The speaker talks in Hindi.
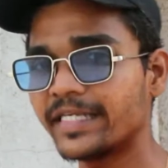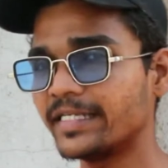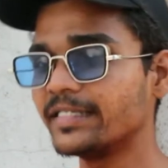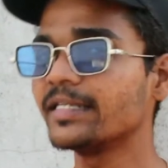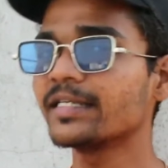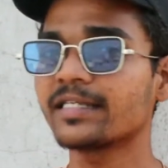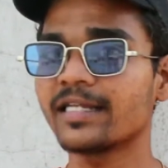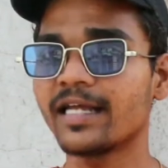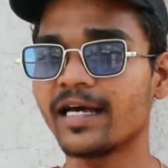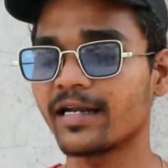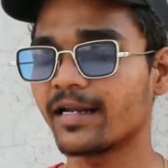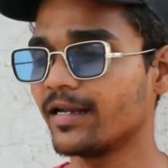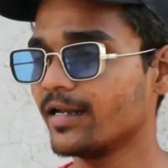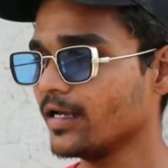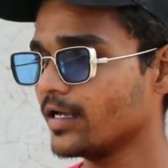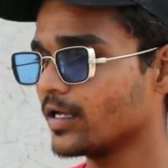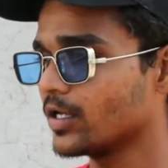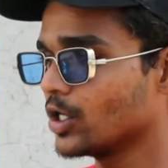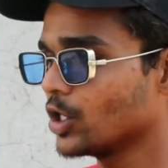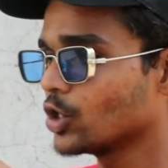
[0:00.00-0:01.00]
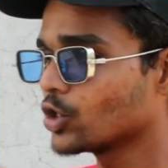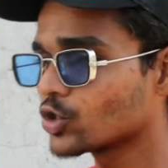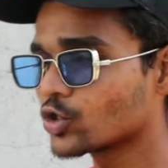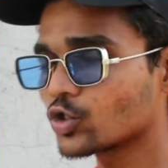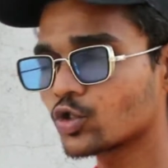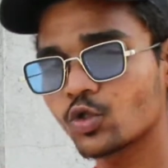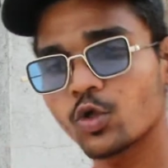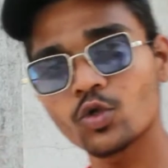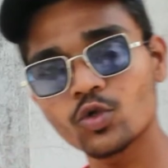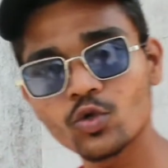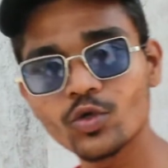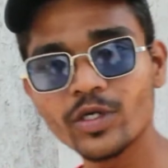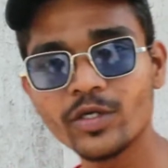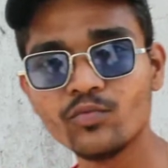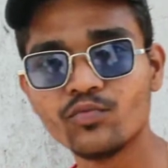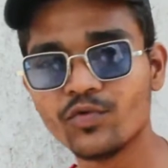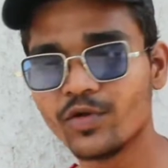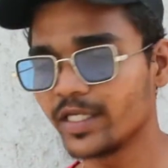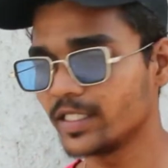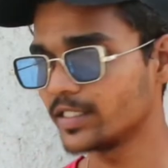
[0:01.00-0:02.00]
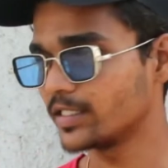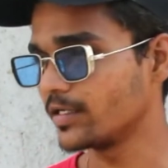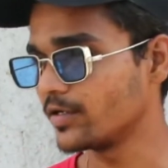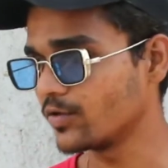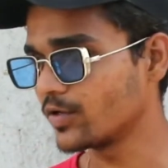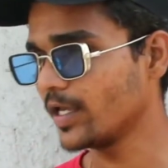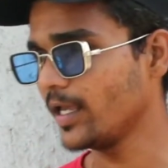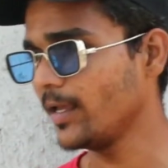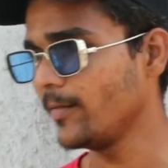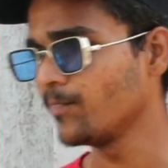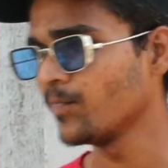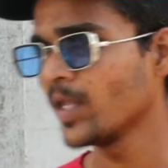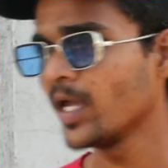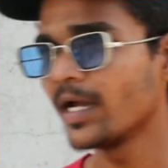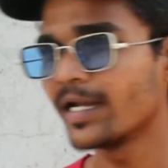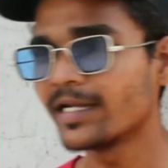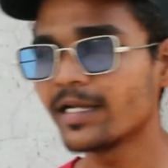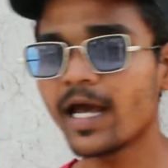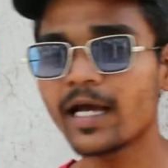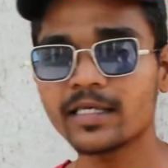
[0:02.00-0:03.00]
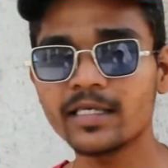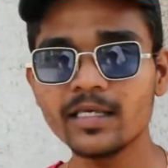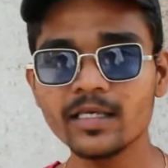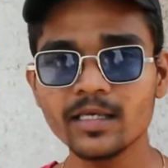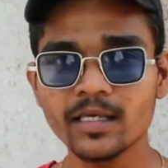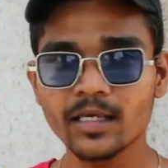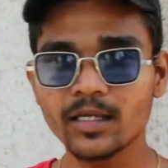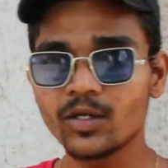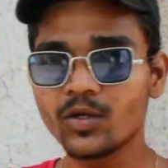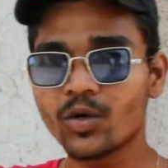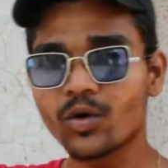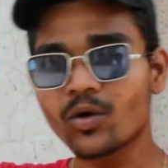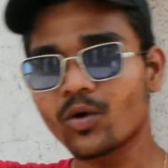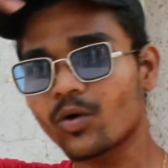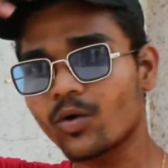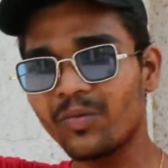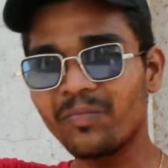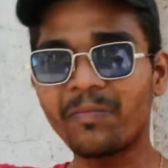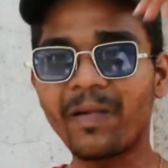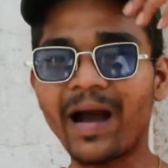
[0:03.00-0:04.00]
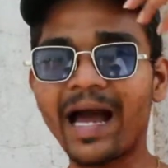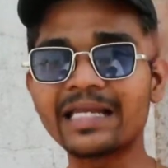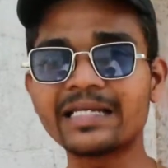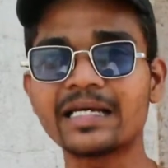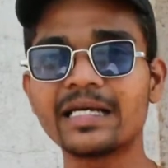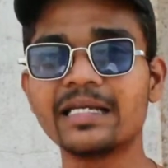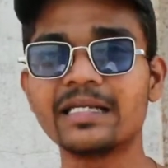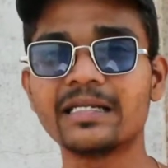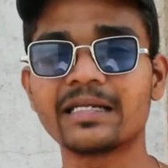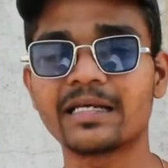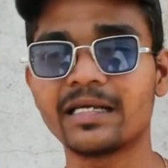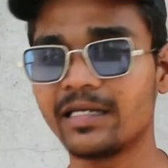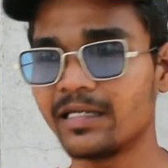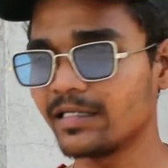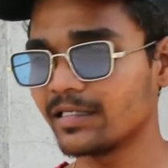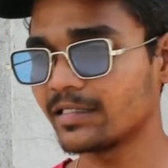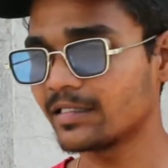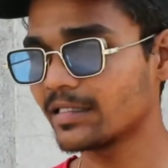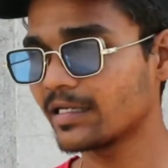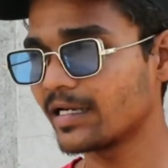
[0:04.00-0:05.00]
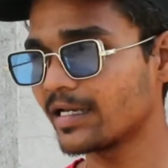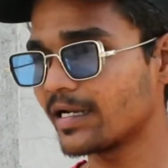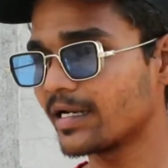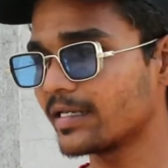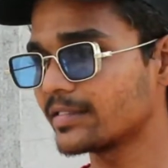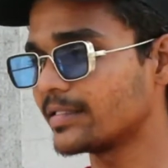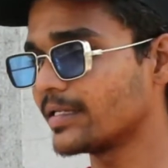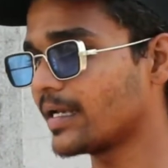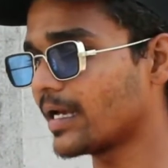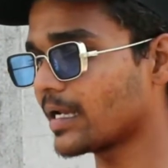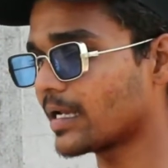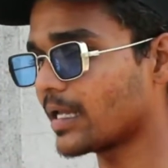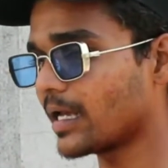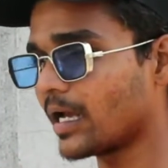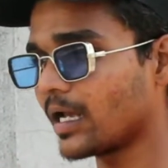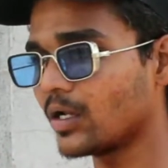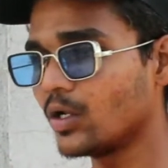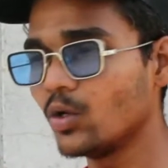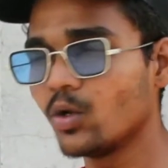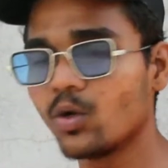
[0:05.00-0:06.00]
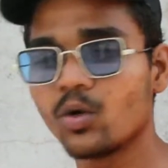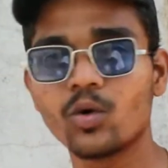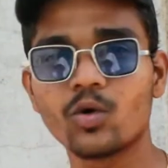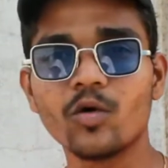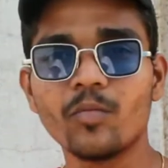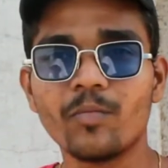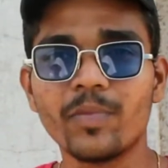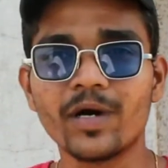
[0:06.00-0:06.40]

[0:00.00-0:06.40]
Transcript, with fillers: चेंजेस ला रहा है ना तो तू इन्फ्लुएंस है ओके ना कि लोगों को बाल कलर कलर करना सिखाना लोगों को